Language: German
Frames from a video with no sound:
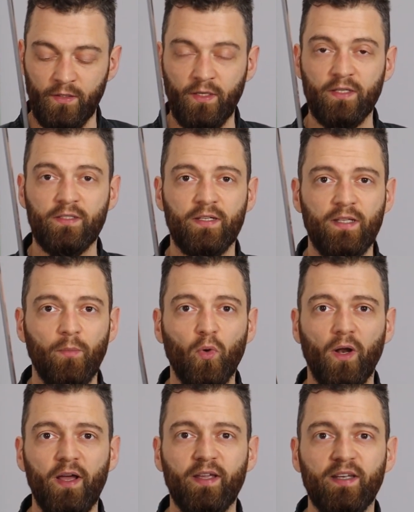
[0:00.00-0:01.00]
dass der
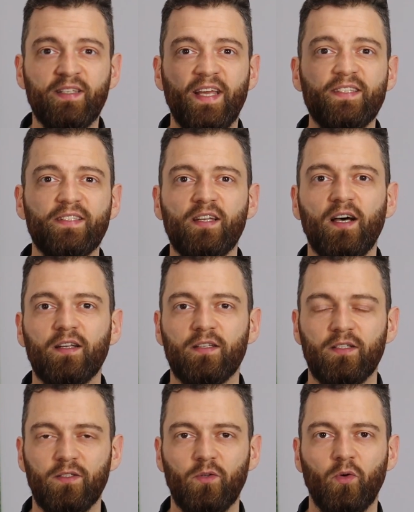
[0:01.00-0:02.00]
Samurai getestet
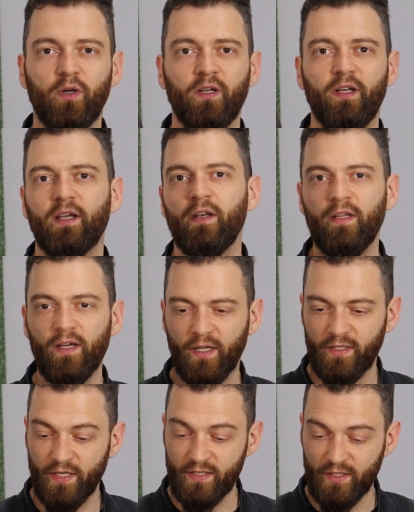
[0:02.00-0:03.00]
hat, oder der Krieger
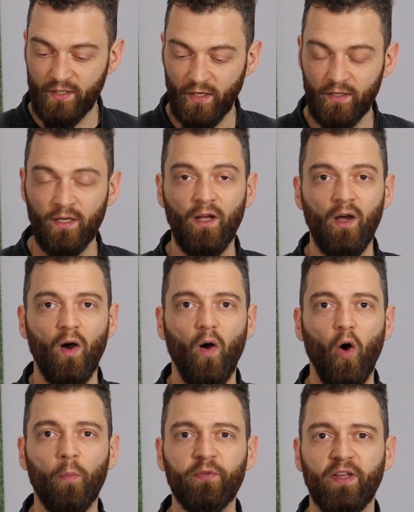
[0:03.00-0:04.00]
getestet hat,
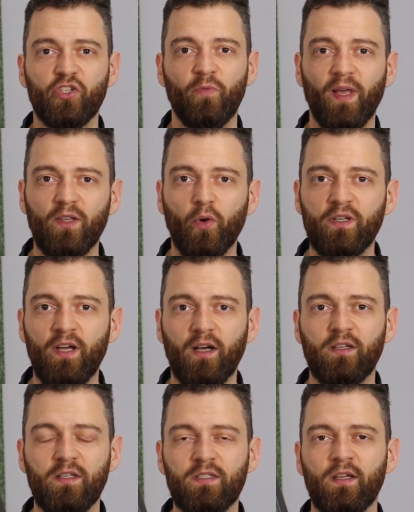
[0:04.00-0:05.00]
ob sein Schwert noch
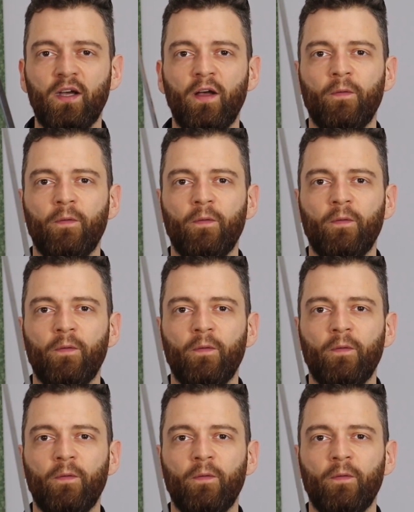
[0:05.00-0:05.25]
intakt ist.